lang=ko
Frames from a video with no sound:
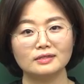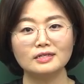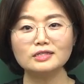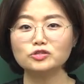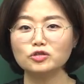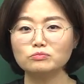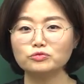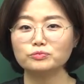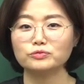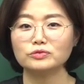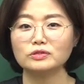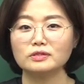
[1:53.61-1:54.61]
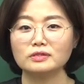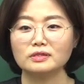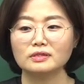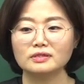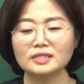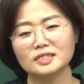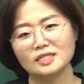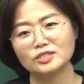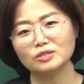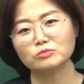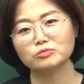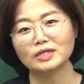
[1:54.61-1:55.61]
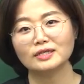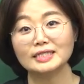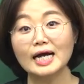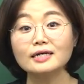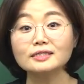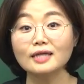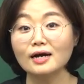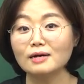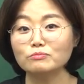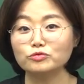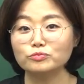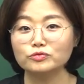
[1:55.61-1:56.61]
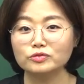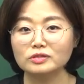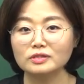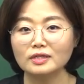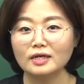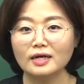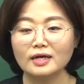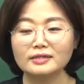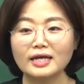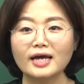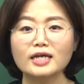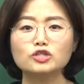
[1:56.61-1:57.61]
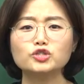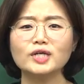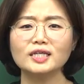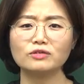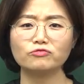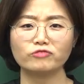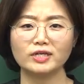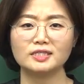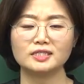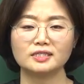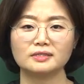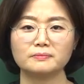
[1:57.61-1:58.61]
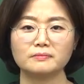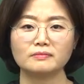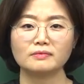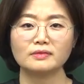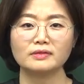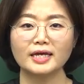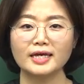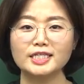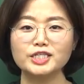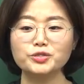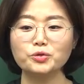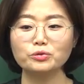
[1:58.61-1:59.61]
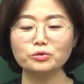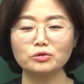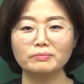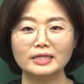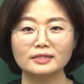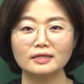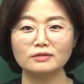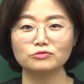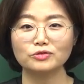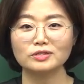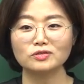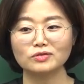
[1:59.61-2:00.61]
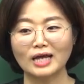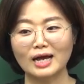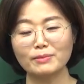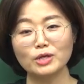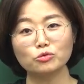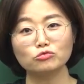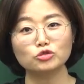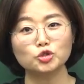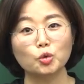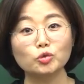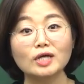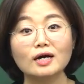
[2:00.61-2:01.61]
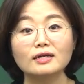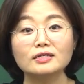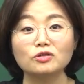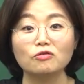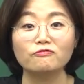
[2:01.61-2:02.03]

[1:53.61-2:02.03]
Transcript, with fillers: 일정 부분은 사실 일정 부분 아니야 상당한 부분은 나의 크레딧 레이팅 나의 신용도를 바탕으로 해서 남의 돈을 조달해서